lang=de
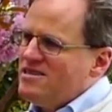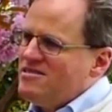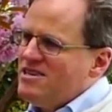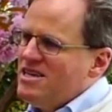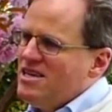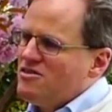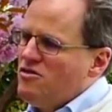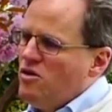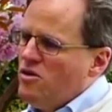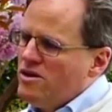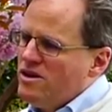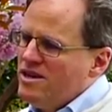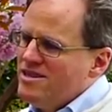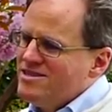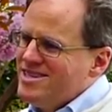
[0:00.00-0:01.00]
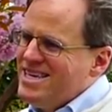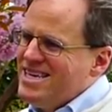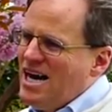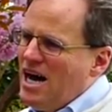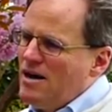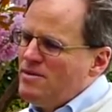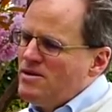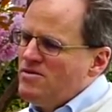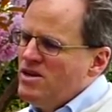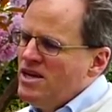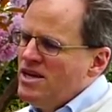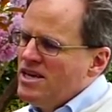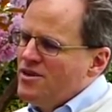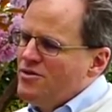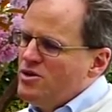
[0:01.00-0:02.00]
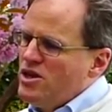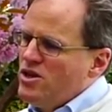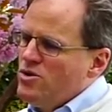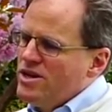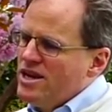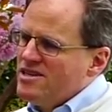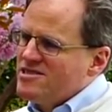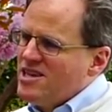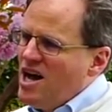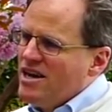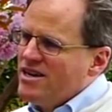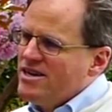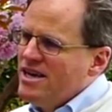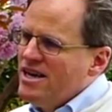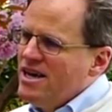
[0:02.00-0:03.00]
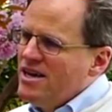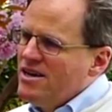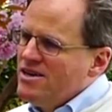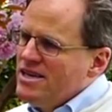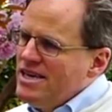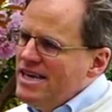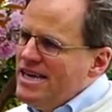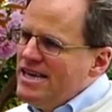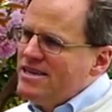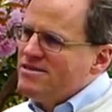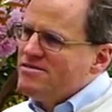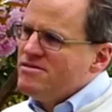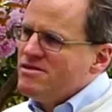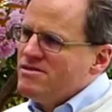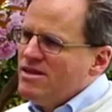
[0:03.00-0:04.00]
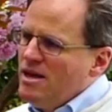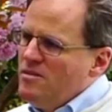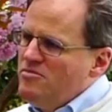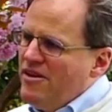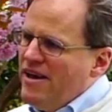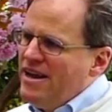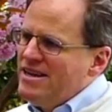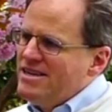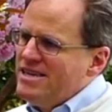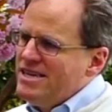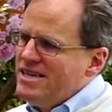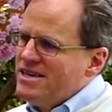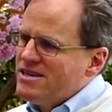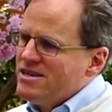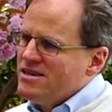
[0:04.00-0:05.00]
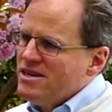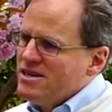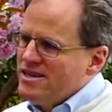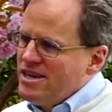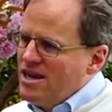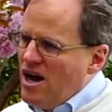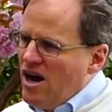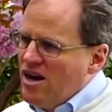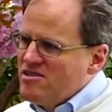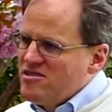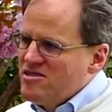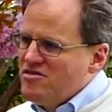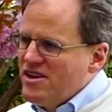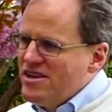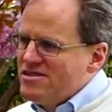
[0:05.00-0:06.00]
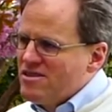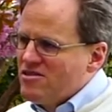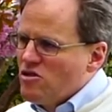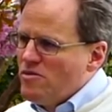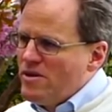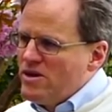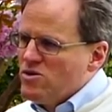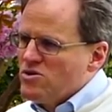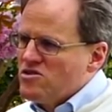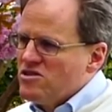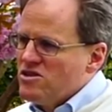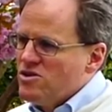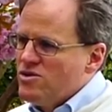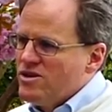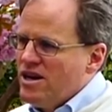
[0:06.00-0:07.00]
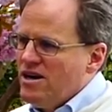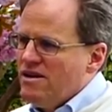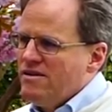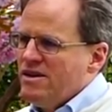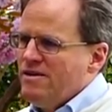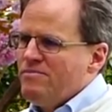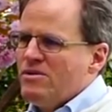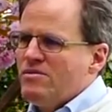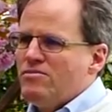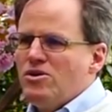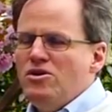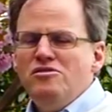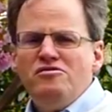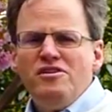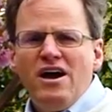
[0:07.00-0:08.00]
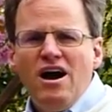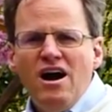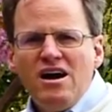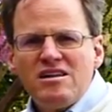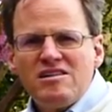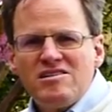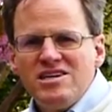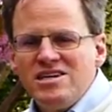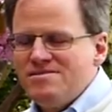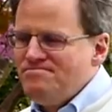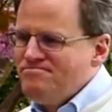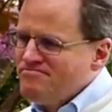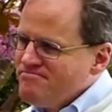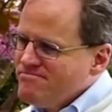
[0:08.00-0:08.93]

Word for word: die Sie hier vor sich haben. Ich würde Julia sagen, ich empfehle dir, den Aktienfilter zu benutzen, Julia. Prüfe Aktien,